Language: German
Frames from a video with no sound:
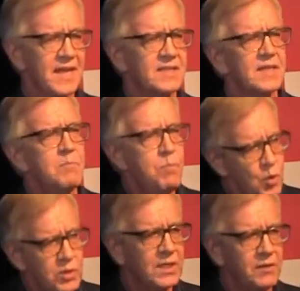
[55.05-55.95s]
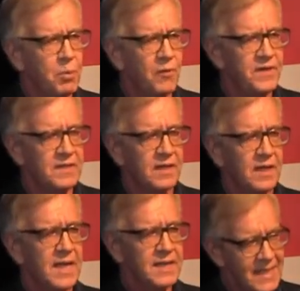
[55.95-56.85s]
es sind blutige
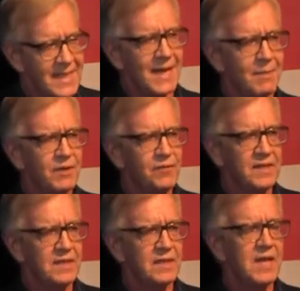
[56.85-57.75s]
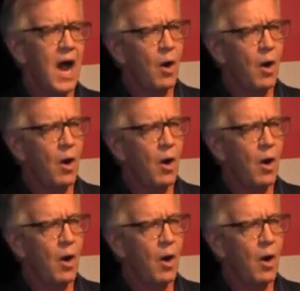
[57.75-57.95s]
Profite, die ihr damit verdient.